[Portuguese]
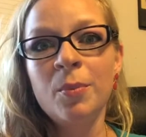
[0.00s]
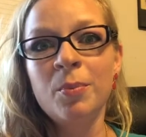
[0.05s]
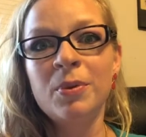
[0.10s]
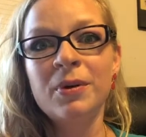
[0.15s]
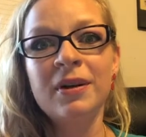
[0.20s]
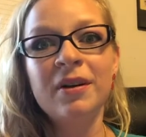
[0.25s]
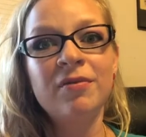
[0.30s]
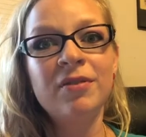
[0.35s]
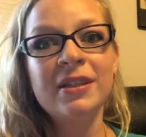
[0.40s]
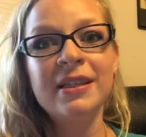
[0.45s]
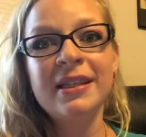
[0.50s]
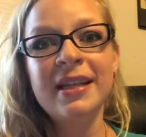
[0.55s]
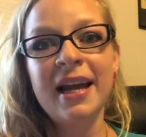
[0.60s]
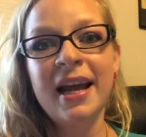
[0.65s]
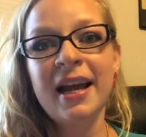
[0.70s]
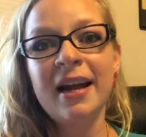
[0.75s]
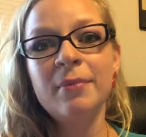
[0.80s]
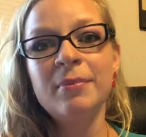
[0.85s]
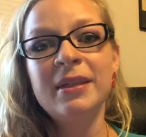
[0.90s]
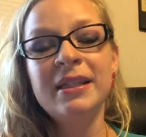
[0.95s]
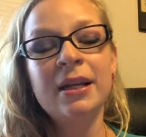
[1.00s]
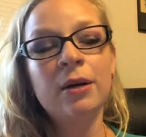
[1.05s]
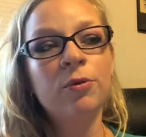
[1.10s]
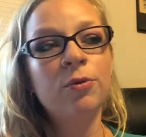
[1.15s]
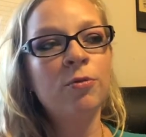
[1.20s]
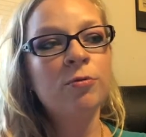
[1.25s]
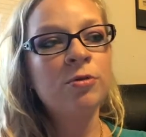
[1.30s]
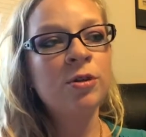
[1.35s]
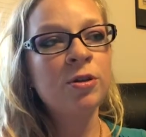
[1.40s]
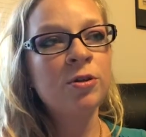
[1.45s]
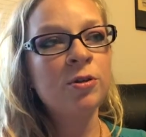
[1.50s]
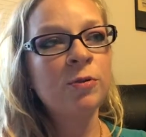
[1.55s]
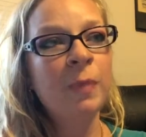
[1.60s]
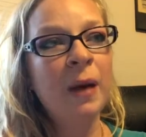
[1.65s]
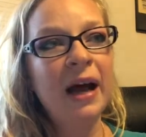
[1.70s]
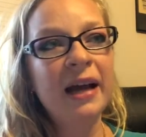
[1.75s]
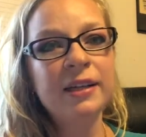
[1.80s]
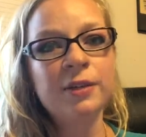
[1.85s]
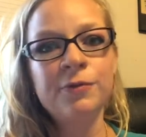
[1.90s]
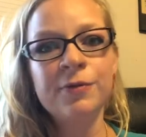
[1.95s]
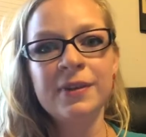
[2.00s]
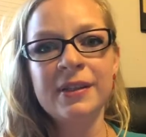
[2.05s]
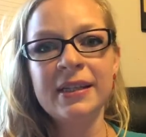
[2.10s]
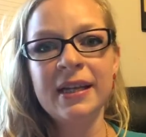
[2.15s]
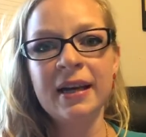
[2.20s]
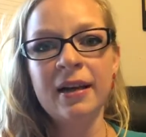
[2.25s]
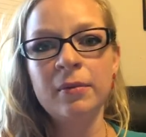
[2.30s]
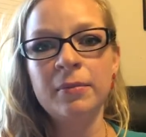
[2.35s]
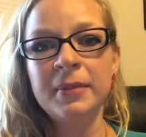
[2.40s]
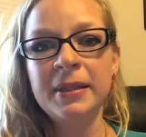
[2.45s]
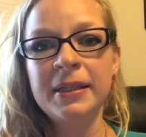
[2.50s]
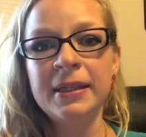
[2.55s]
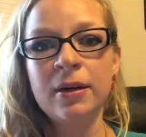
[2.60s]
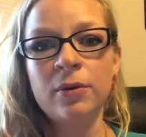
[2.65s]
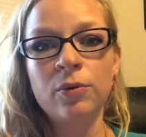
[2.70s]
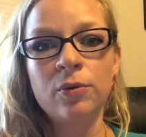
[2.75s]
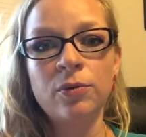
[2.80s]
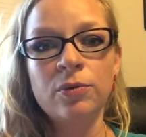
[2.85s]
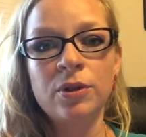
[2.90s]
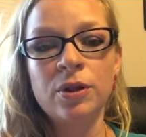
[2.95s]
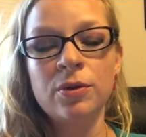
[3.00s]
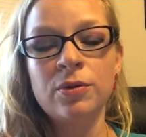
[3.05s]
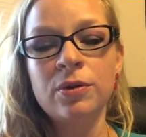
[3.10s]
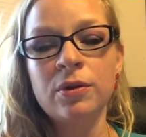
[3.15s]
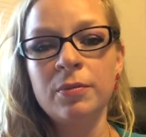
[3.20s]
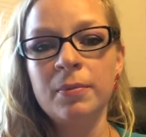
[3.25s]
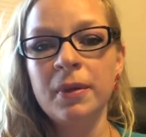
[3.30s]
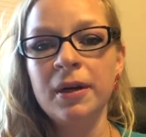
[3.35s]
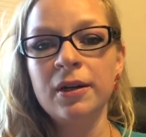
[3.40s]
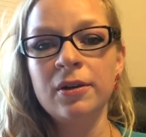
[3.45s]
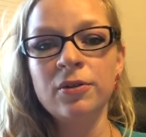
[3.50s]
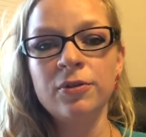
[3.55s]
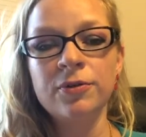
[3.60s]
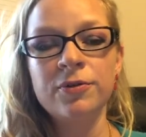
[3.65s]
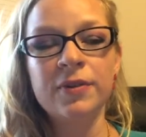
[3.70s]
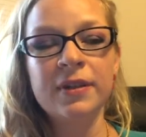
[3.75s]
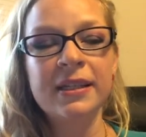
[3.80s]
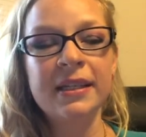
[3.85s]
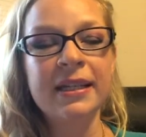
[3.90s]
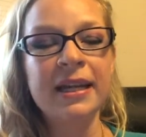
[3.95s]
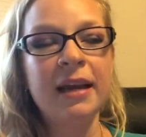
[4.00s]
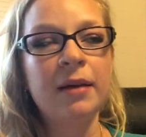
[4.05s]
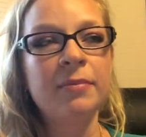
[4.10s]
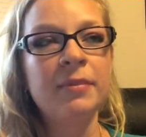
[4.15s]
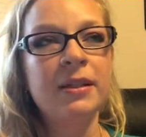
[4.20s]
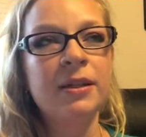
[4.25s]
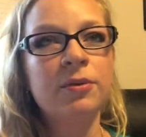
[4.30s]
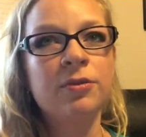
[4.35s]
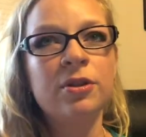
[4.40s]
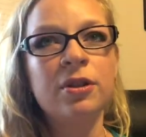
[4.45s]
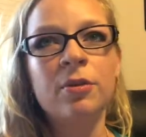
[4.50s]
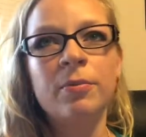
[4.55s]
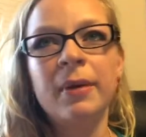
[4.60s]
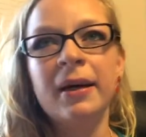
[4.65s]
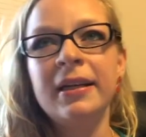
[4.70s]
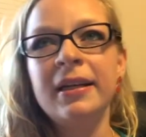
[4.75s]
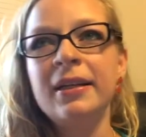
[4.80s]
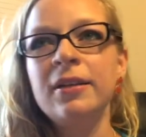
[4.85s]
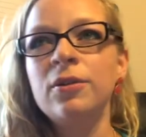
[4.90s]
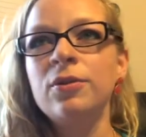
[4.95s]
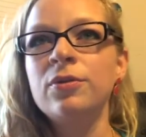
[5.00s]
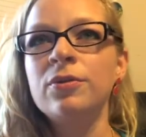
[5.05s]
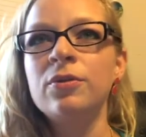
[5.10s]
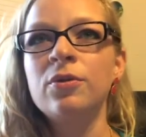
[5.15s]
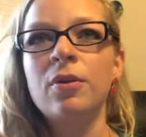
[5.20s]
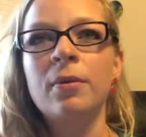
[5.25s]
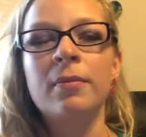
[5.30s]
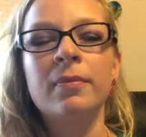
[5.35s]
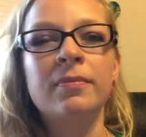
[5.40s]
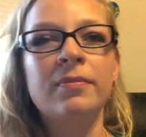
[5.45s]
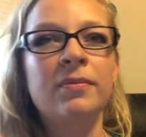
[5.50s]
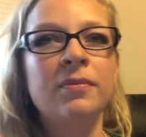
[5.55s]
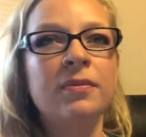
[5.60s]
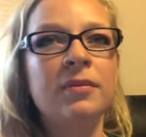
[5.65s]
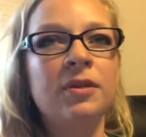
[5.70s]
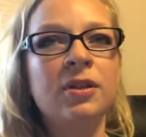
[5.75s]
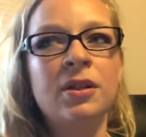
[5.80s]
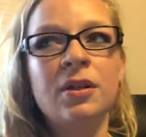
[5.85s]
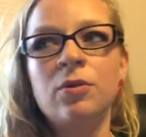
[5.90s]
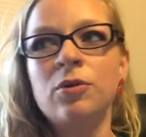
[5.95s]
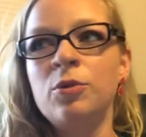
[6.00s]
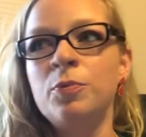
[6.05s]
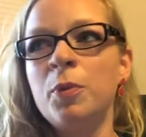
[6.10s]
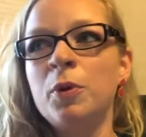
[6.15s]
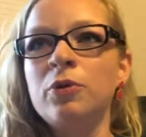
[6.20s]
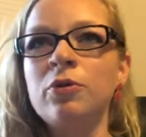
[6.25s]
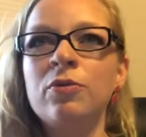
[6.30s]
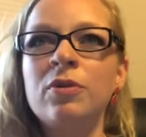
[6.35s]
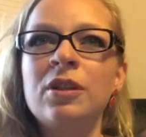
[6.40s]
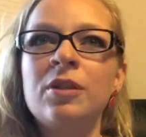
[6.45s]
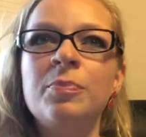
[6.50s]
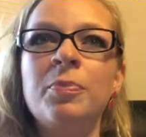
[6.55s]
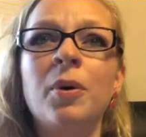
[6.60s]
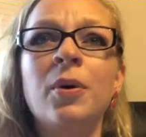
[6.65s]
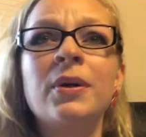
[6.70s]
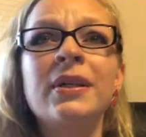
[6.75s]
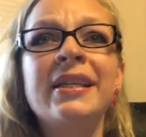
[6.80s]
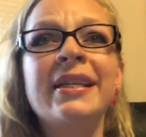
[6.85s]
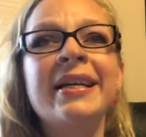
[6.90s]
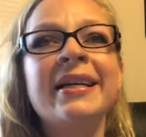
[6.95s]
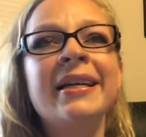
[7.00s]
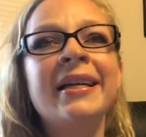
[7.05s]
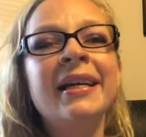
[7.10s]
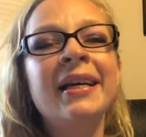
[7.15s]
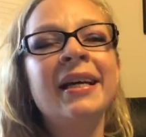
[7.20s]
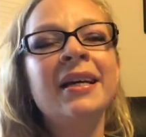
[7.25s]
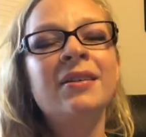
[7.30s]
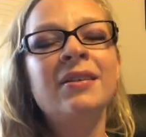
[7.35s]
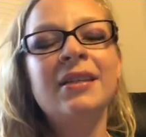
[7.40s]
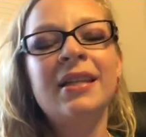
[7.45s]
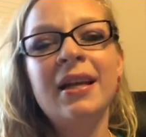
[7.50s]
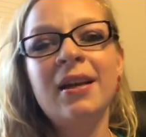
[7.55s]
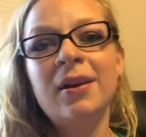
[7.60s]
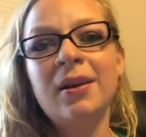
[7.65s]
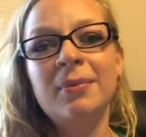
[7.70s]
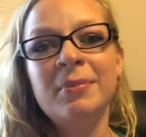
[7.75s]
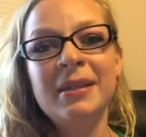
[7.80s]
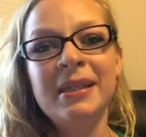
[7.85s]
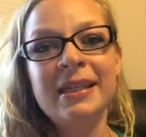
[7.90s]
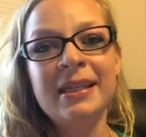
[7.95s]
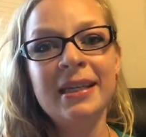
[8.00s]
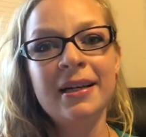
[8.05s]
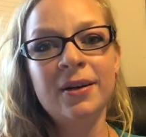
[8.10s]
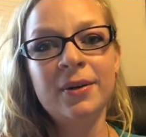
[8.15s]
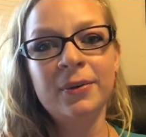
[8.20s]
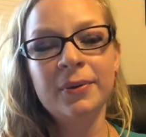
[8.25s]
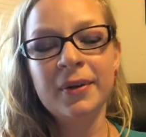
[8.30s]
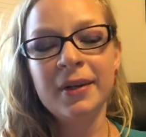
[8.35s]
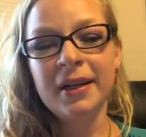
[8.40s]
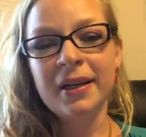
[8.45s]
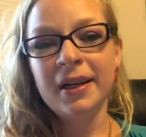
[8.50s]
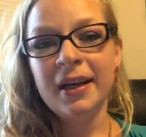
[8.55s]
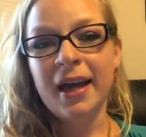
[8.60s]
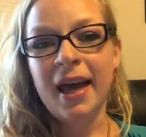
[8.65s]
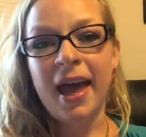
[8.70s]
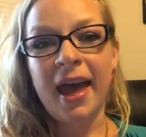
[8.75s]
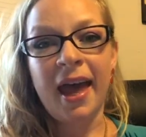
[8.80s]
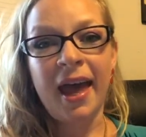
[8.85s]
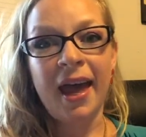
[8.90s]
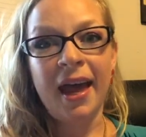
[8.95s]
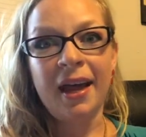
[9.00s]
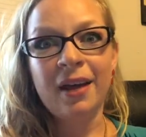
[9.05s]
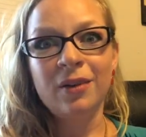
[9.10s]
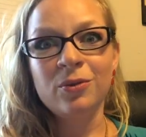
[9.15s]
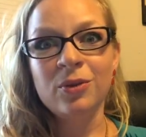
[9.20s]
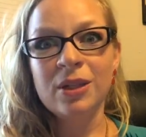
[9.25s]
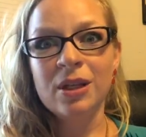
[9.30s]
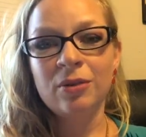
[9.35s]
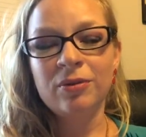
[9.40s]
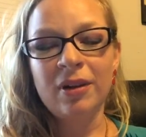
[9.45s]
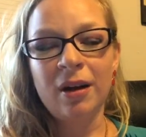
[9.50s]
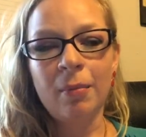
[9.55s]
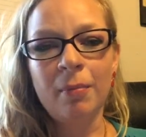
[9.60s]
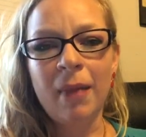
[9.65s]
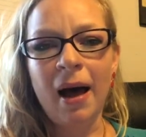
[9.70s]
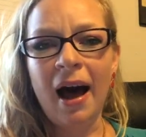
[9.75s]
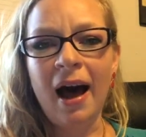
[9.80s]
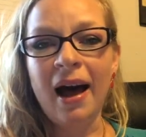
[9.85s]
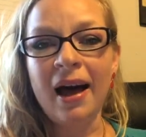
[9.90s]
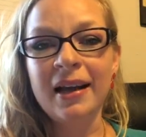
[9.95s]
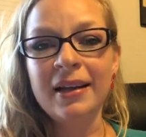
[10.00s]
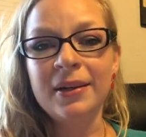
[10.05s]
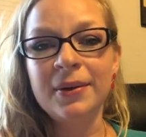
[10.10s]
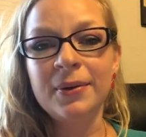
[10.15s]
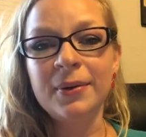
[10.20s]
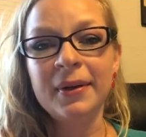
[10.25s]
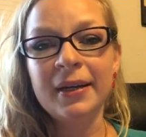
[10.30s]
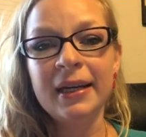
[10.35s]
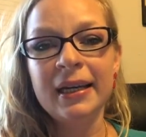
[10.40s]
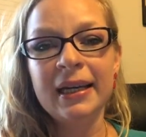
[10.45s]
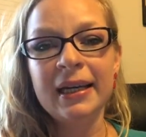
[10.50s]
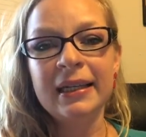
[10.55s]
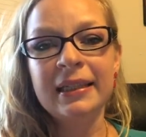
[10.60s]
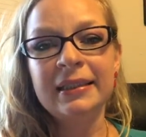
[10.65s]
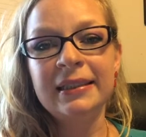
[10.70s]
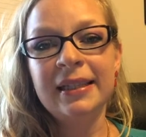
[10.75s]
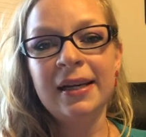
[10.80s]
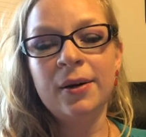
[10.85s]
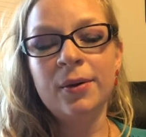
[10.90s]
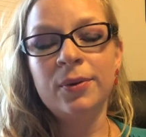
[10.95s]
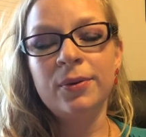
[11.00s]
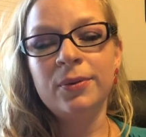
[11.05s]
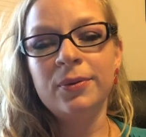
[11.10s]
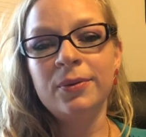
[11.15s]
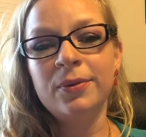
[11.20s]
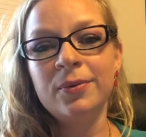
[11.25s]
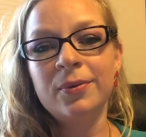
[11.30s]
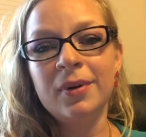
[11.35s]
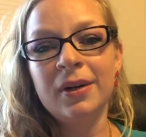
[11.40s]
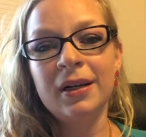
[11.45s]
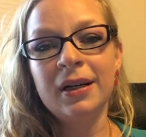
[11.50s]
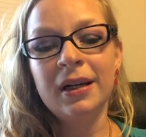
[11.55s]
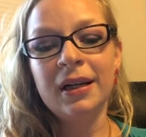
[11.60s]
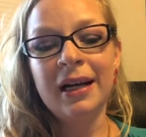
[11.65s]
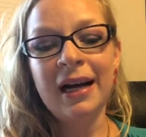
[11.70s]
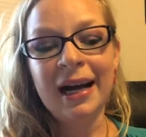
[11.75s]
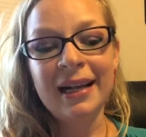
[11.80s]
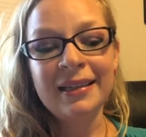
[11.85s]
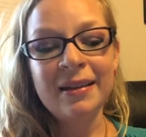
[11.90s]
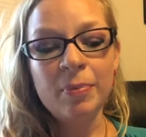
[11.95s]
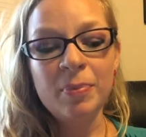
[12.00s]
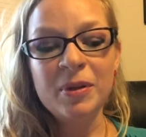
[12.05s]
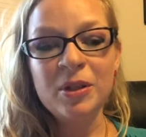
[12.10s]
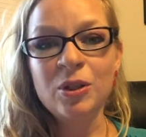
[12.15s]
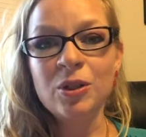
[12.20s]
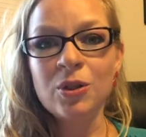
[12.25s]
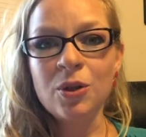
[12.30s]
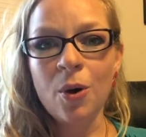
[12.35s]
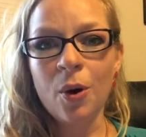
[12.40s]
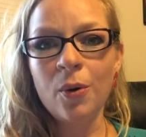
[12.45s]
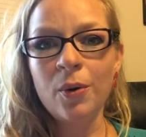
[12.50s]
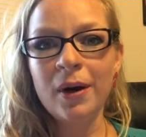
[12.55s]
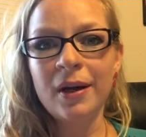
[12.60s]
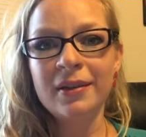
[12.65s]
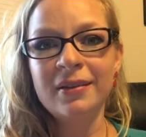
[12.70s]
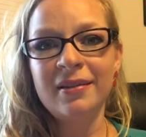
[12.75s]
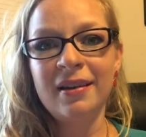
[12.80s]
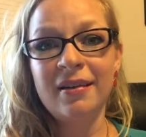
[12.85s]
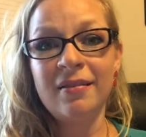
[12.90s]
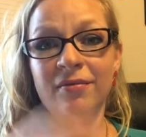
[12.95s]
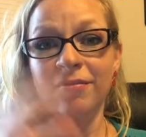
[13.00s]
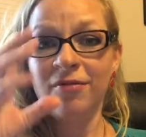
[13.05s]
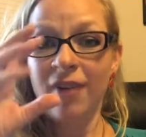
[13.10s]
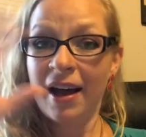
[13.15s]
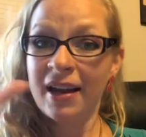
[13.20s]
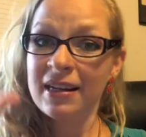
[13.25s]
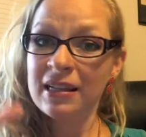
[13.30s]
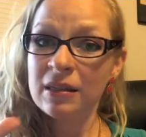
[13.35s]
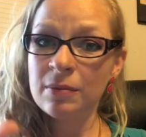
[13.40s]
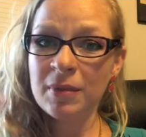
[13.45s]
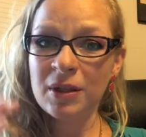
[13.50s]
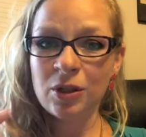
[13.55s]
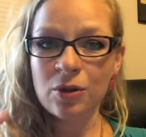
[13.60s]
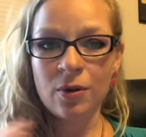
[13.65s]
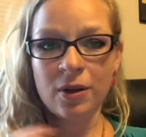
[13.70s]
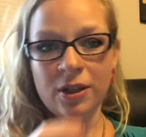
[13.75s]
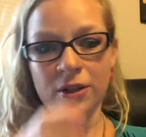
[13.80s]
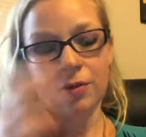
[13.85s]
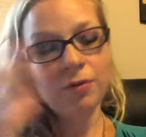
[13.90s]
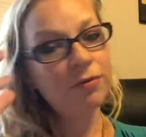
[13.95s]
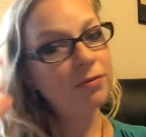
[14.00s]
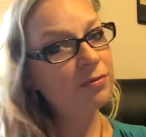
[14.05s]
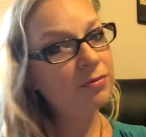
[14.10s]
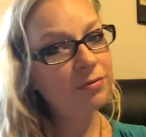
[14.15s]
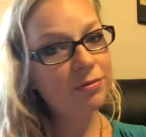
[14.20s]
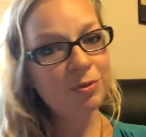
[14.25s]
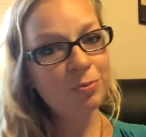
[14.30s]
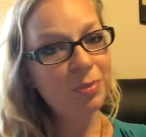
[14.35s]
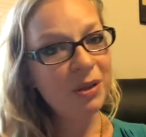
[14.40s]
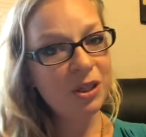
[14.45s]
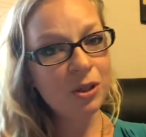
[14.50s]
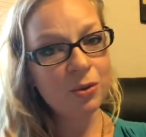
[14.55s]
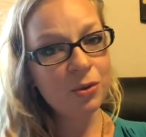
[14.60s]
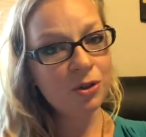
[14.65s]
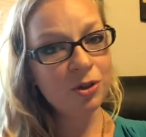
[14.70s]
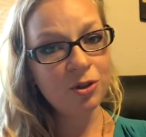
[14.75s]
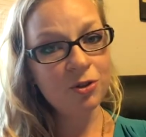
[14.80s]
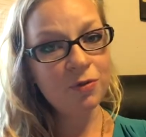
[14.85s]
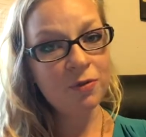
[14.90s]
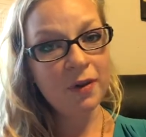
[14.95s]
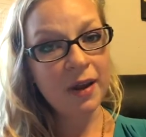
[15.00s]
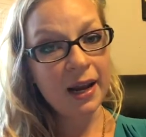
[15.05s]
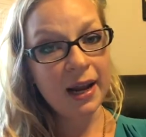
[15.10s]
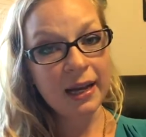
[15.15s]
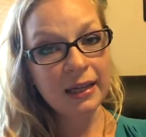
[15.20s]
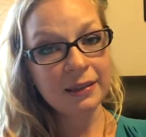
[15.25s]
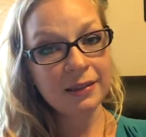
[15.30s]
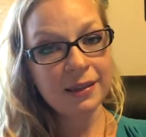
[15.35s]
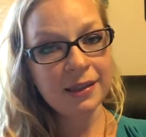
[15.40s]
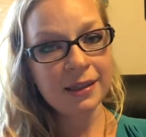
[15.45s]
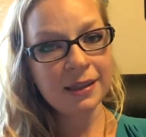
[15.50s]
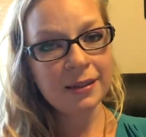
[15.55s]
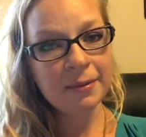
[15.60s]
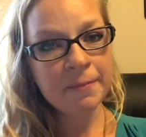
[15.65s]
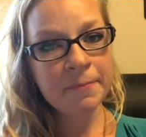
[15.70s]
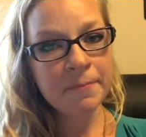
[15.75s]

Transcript: Porque você tem a missão com seus pais, você tem a missão com seus irmãos, você tem a missão com seu marido, sua, seu esposo, sua esposa, tem a missão é, no seu trabalho. Então, cada pessoa tem várias missões com pessoas diferentes.